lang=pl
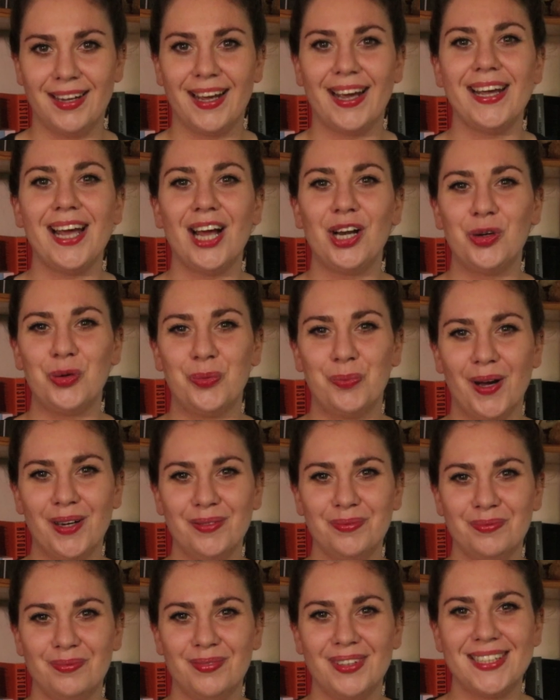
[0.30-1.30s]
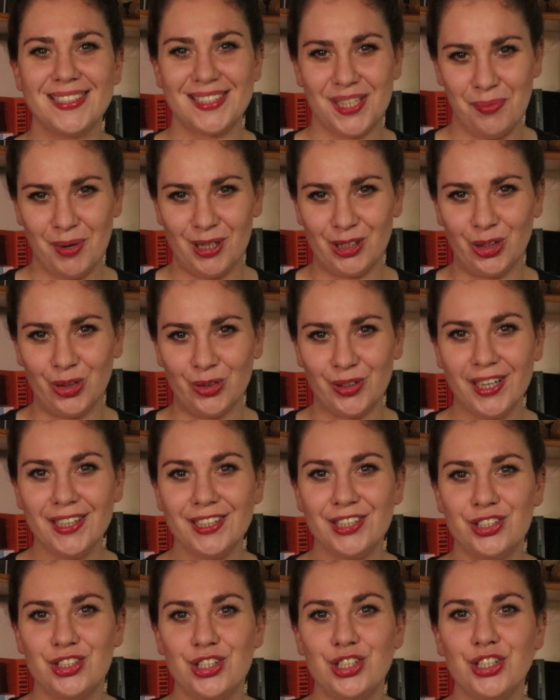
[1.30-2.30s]
Hej Aliupa, jestem Aldona
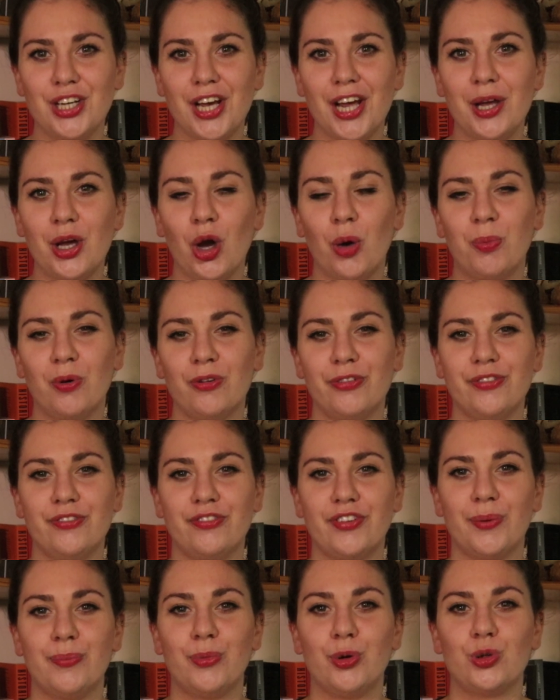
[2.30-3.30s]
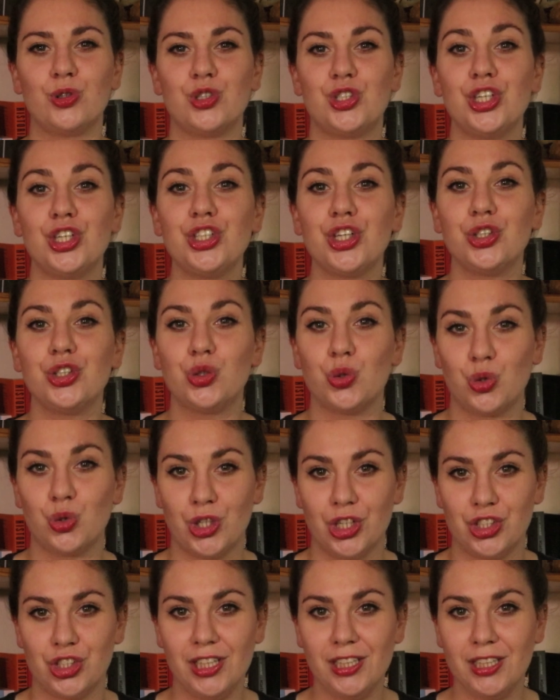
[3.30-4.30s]
i dzisiaj opowiem Wam o dziesięciu
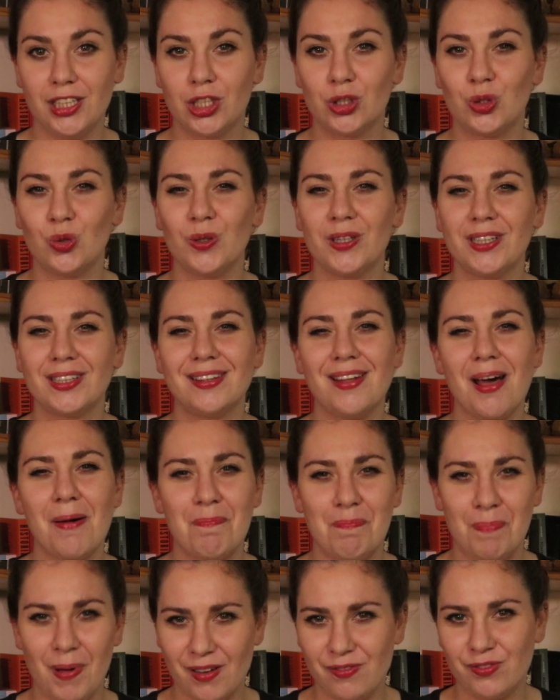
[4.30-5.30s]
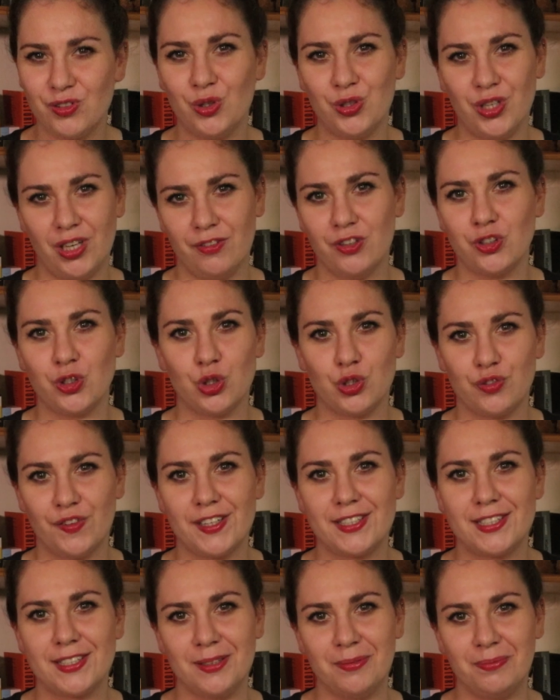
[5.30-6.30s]
rzeczach, których na pewno nie wiesz o
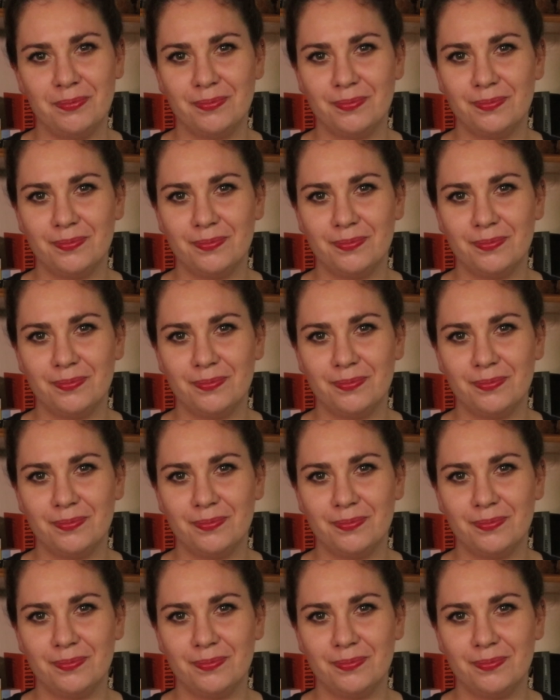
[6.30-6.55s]
Szwecji.